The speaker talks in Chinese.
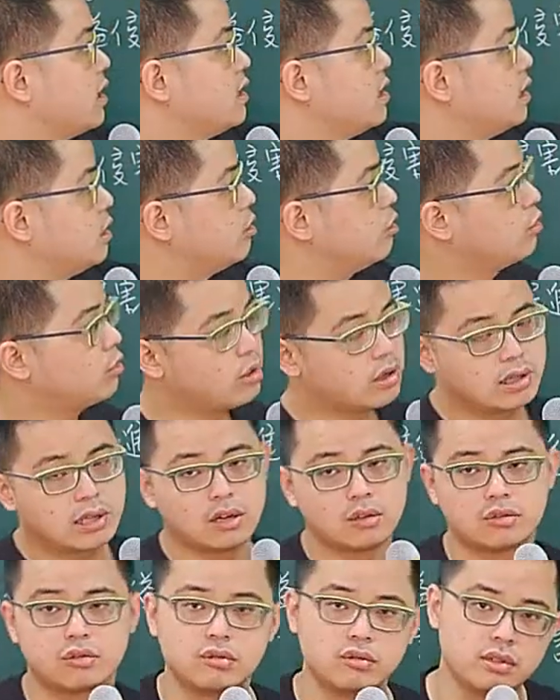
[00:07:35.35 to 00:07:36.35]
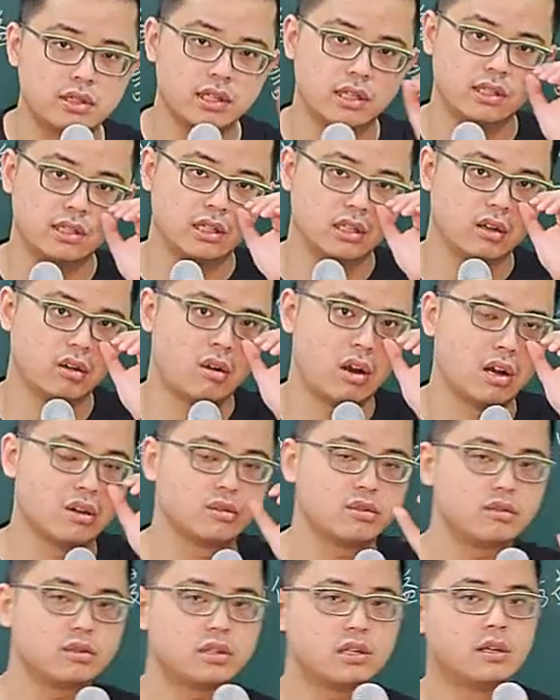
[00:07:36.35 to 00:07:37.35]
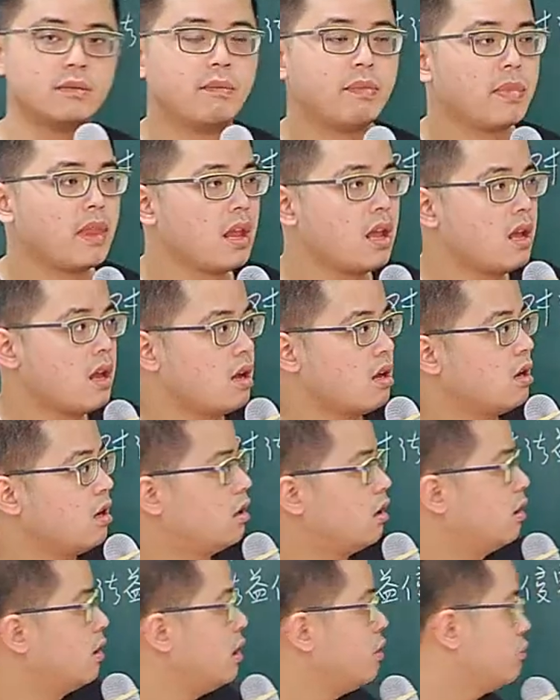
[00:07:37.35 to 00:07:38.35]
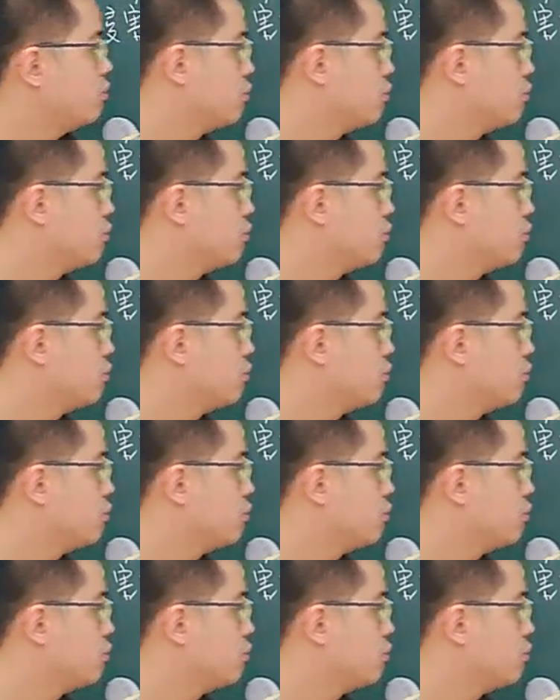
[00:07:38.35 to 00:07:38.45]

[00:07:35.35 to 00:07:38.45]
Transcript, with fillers: 继续推导出一些情况，就是，例如